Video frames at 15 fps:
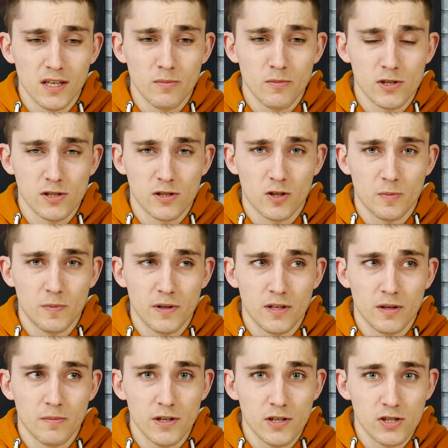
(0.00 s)
можно купить
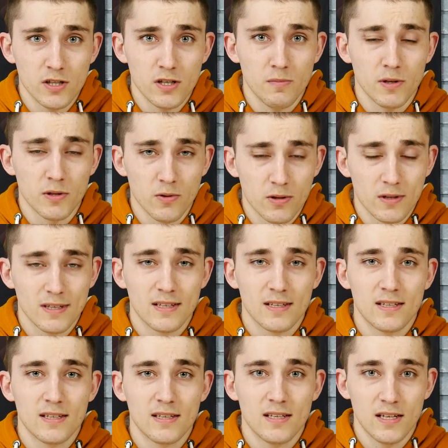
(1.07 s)
обычный минут
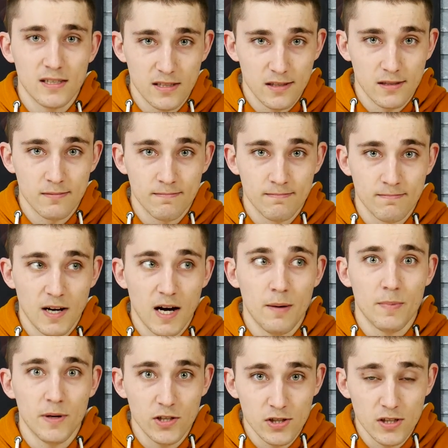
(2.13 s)
10.
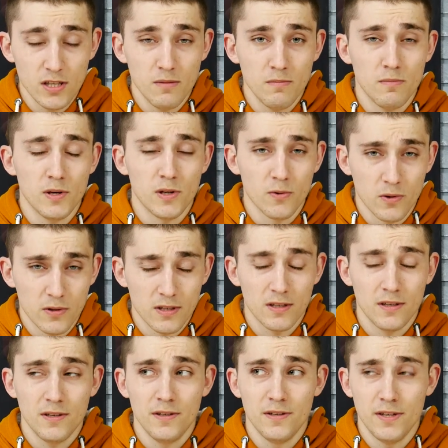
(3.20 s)
Обычный минут
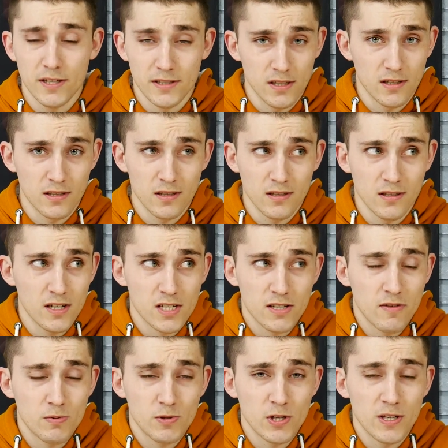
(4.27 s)
10, даже
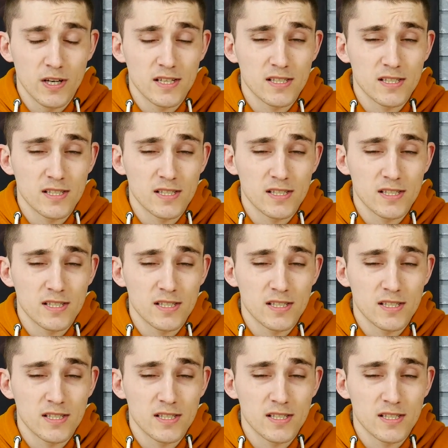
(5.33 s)
вообще не